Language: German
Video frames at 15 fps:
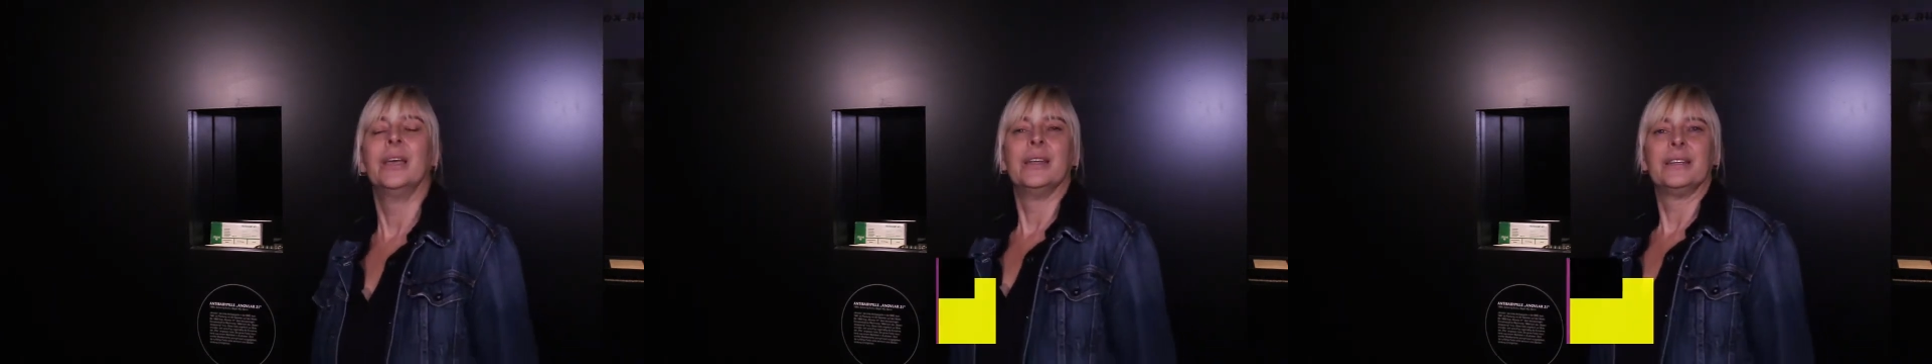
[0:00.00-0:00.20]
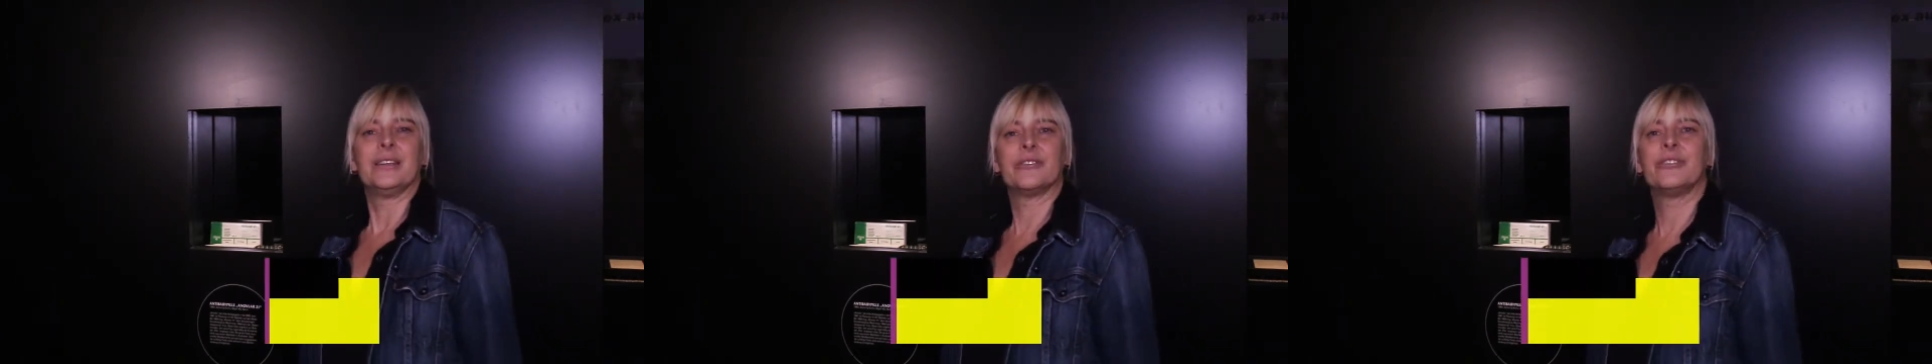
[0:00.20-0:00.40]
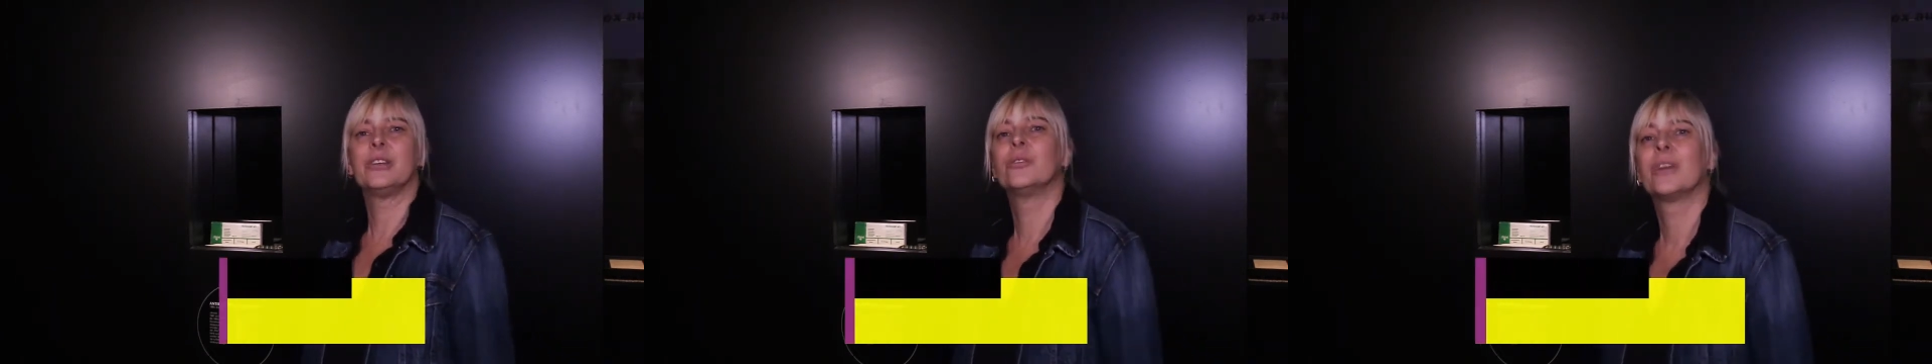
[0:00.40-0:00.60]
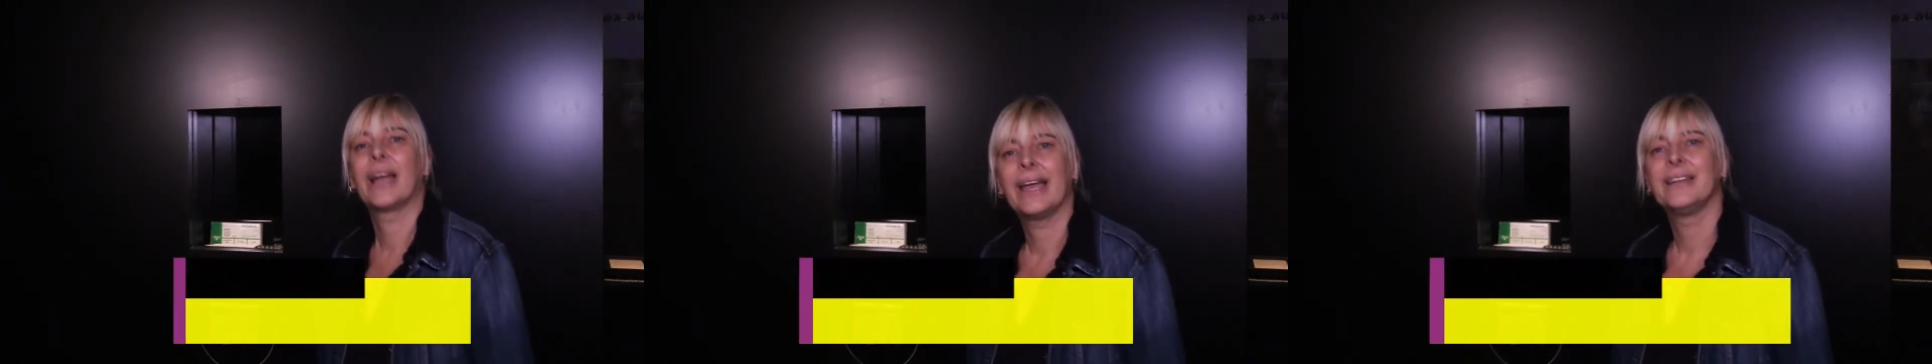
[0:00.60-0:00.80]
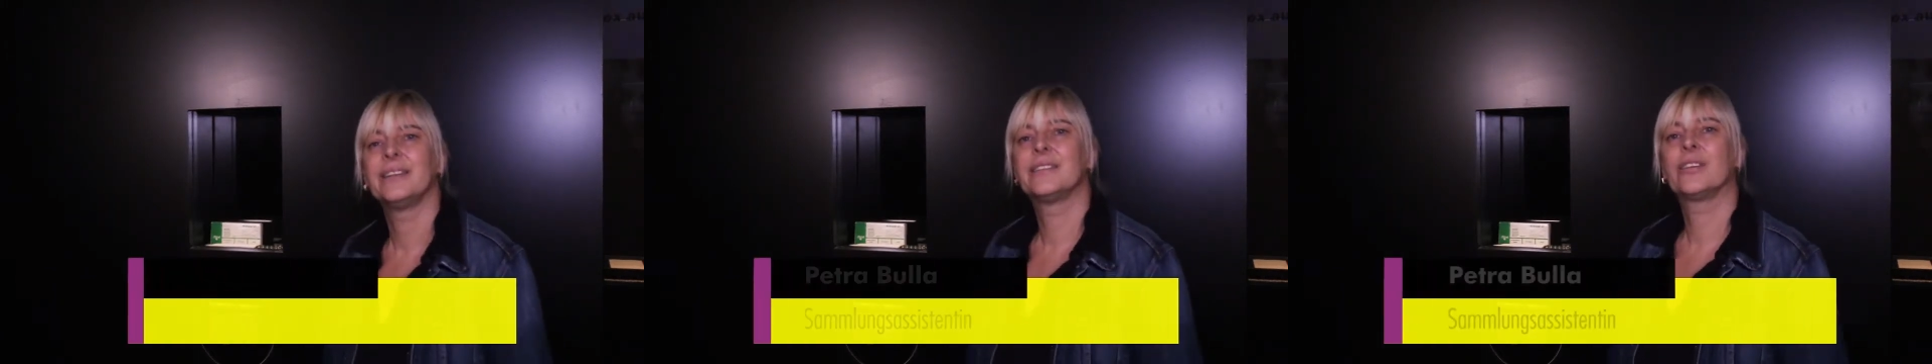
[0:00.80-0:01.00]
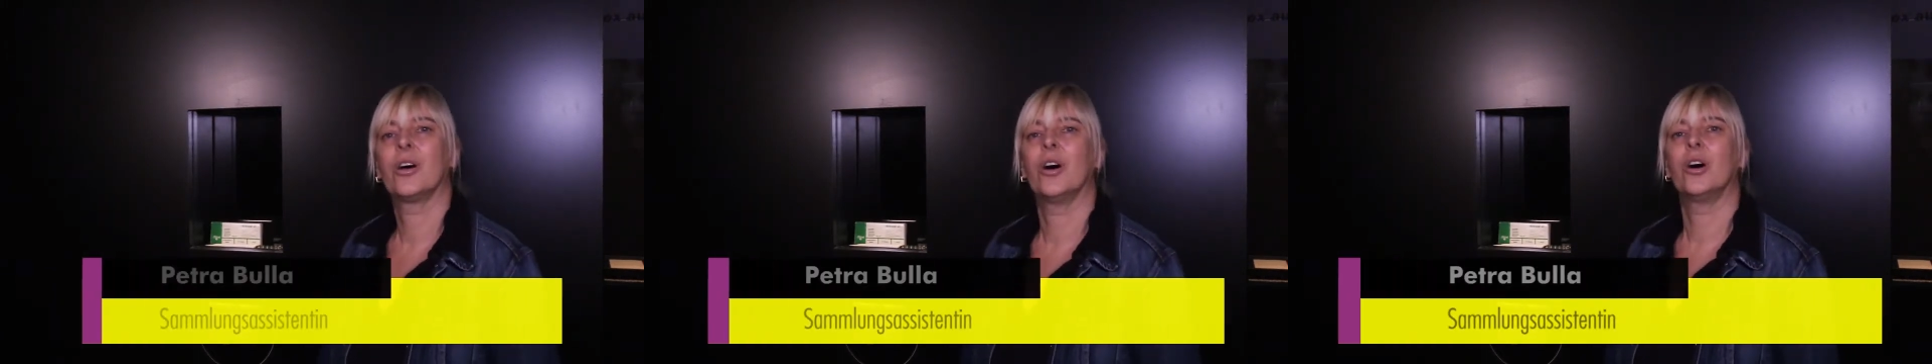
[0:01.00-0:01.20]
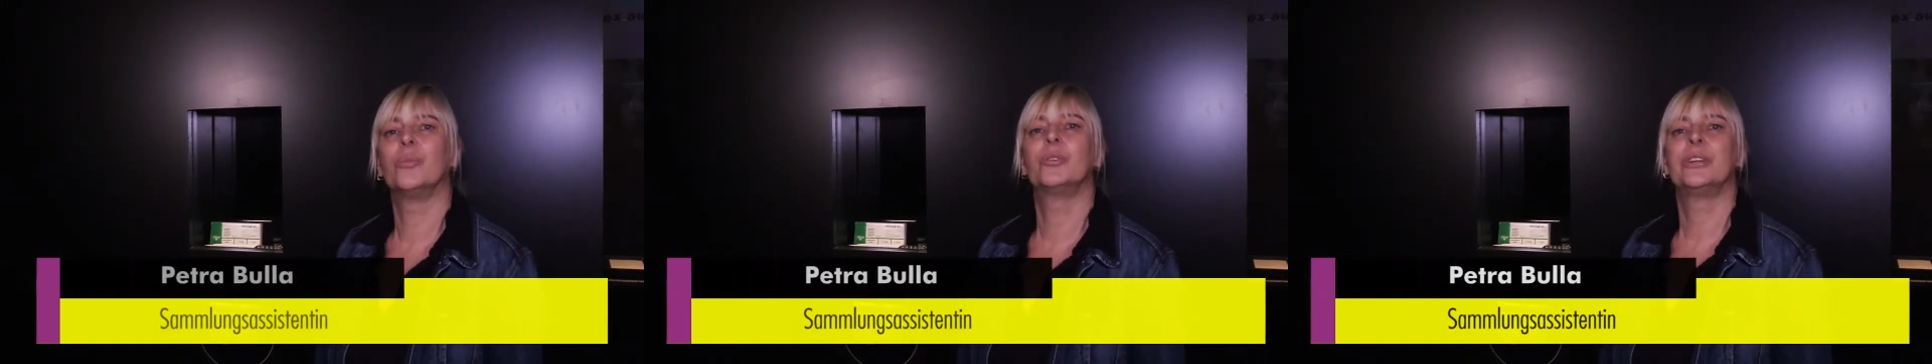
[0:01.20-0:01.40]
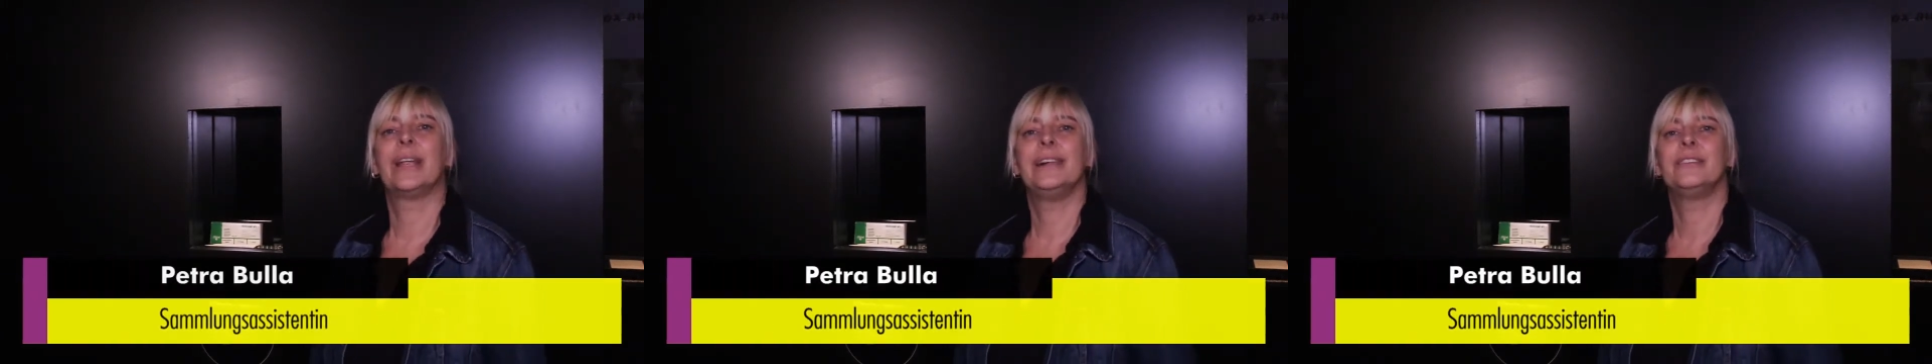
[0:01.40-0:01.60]
Die Erfindung eines
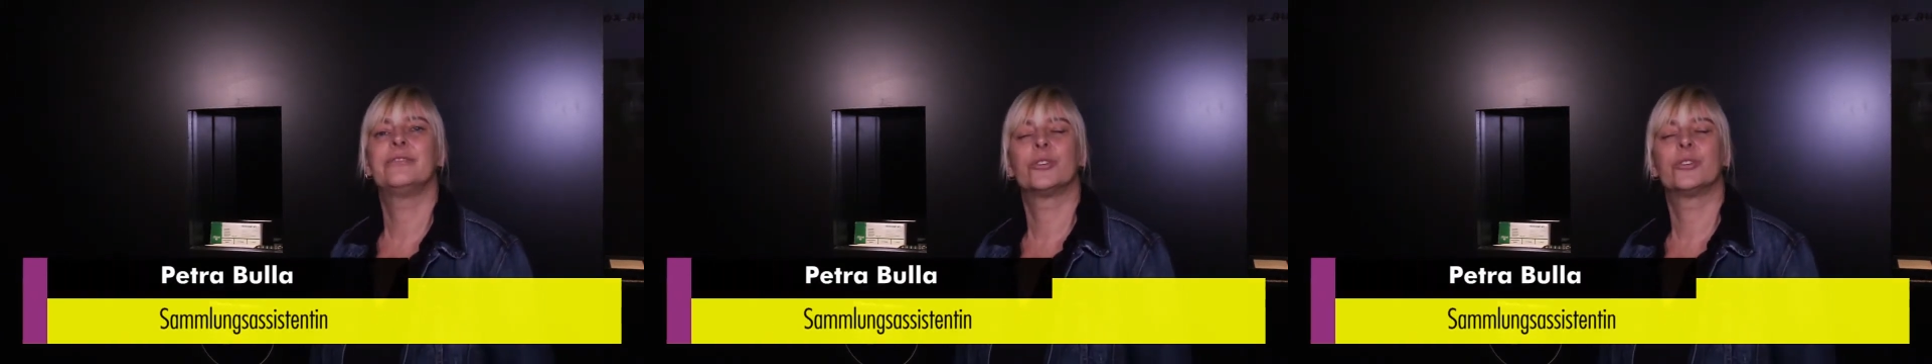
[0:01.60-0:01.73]
hormonellen